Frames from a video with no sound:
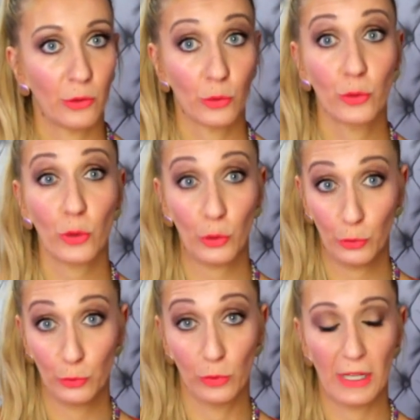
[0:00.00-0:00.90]
donc
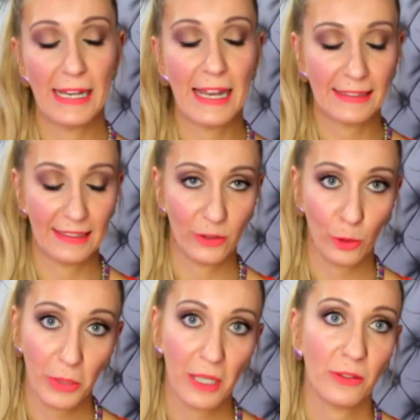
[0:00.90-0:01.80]
surtout la
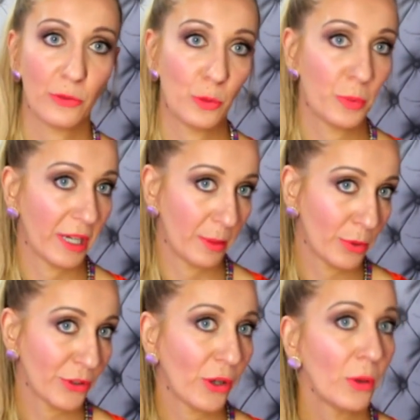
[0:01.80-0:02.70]
tête en bas, super
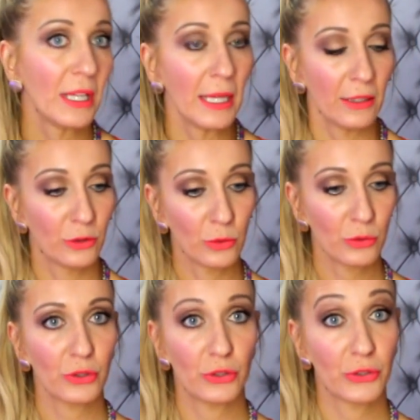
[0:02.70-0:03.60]
important.
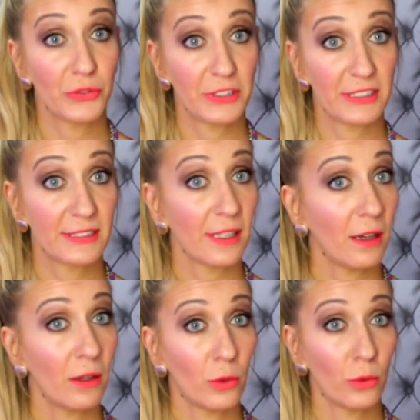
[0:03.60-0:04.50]
Donc je faisais
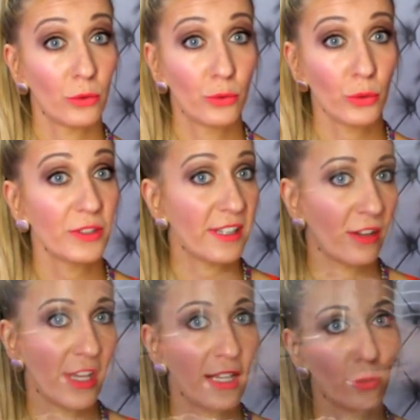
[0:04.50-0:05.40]
ça sur une
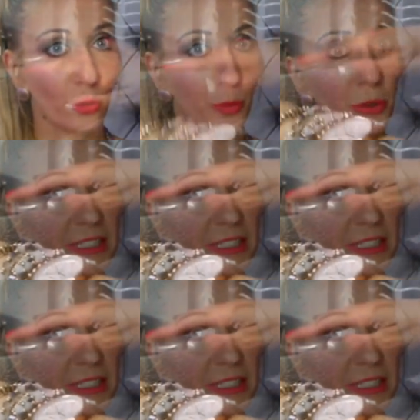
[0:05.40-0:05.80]
serviette, donc je